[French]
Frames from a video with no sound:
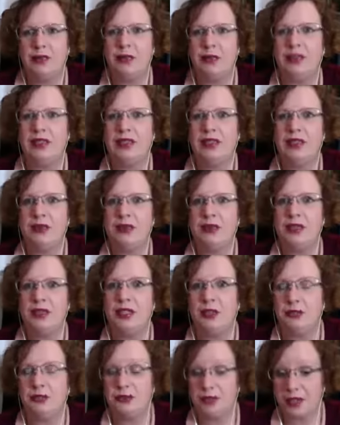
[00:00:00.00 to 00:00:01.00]
été en fait le
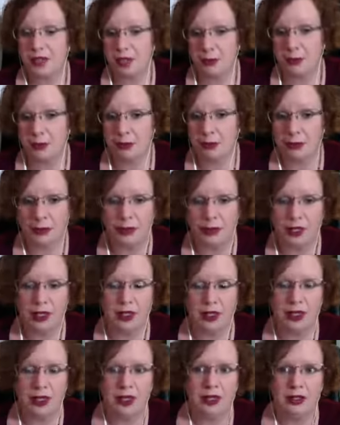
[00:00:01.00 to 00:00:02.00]
ferment
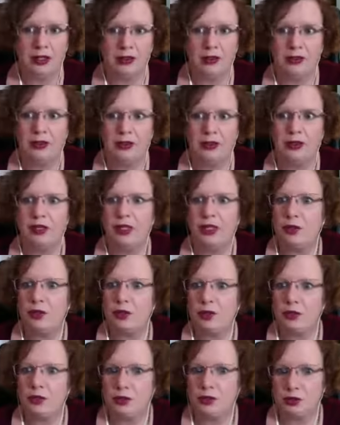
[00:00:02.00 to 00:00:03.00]
de quelque
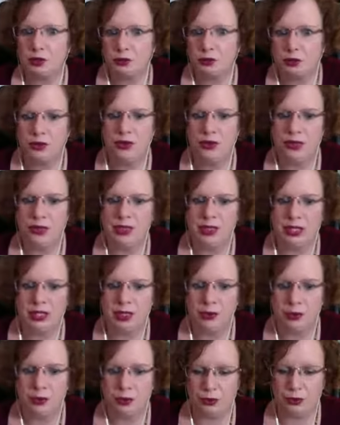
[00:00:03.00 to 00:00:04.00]
chose de plus génial
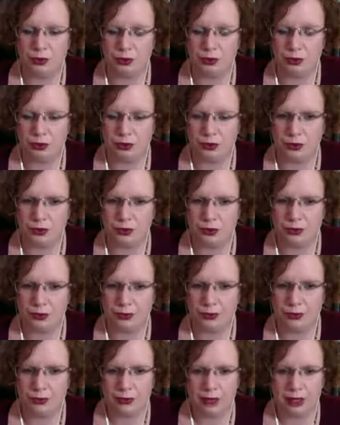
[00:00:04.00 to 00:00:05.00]
pour le futur.
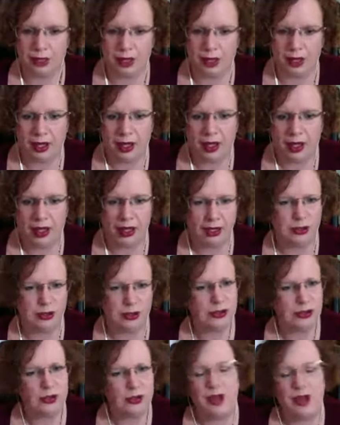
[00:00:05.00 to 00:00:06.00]
Que ce
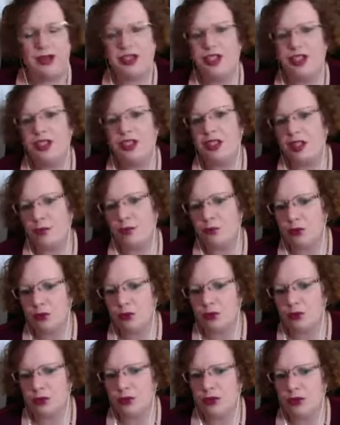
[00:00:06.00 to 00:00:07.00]
soit un échec
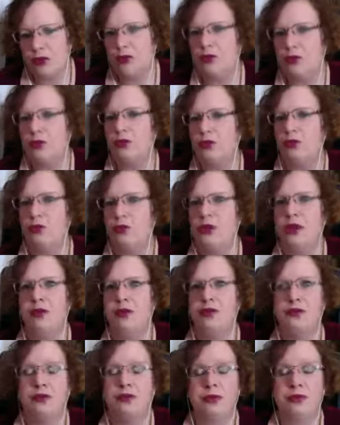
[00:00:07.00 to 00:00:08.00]
amoureux, que ce soit vous
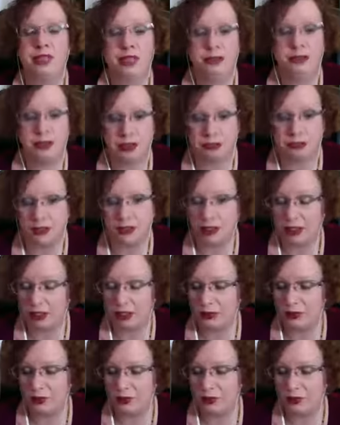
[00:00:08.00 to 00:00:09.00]
vous êtes fait virer,
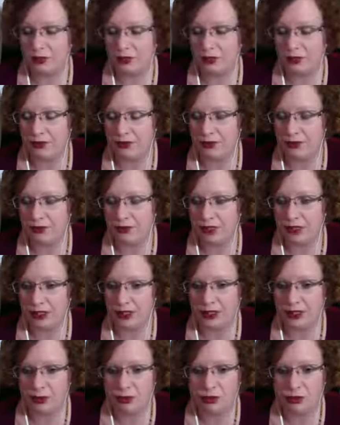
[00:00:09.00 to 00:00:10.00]
vous vous êtes fait virer d'un
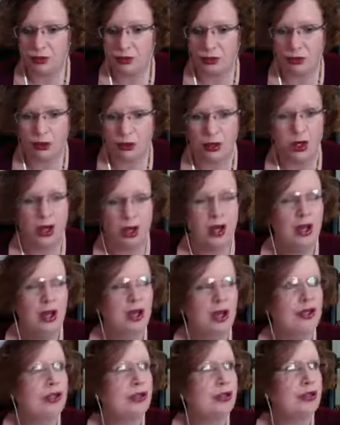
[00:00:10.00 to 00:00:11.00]
boulot,
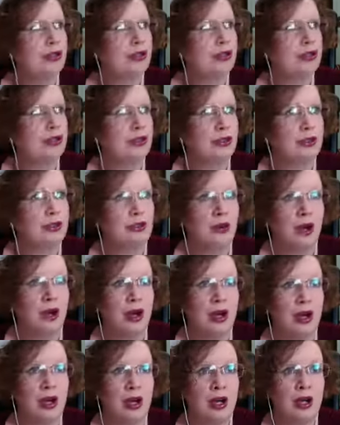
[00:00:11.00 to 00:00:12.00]
que ce
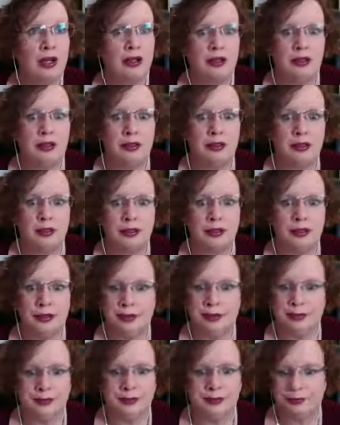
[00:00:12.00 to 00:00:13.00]
soit euh,
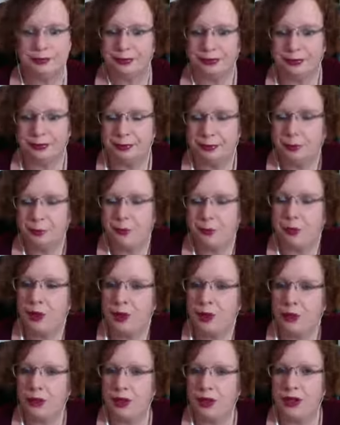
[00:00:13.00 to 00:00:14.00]
peu
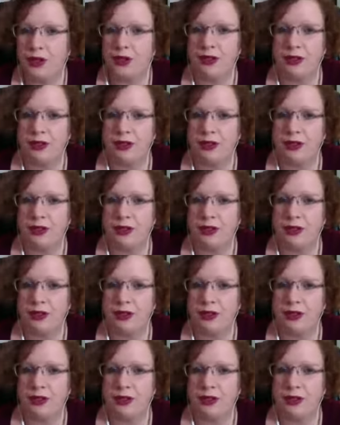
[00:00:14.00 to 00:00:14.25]
importe.